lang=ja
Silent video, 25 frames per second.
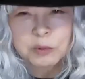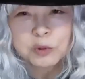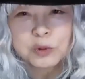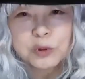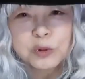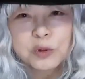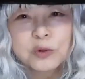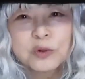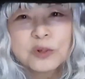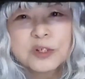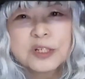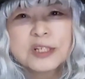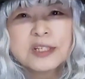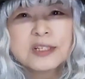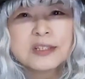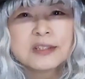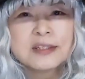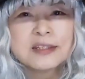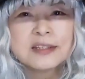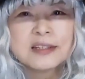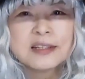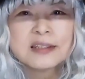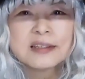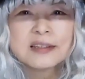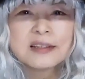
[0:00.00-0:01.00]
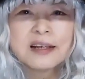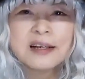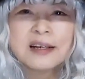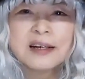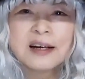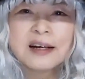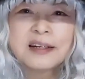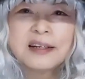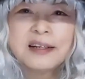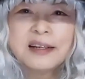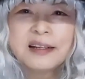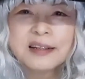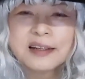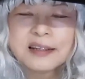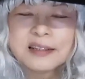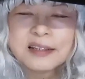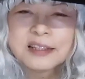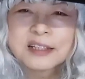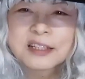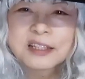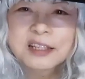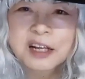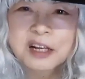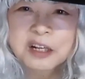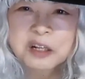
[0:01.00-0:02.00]
も不老不死って絶対ありえないんで
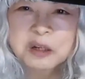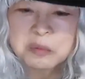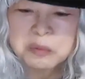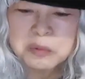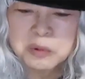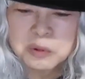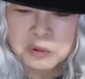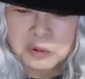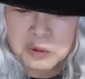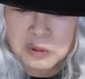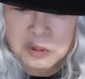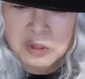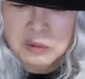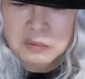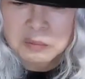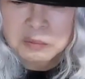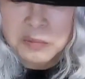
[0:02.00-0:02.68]
すけれども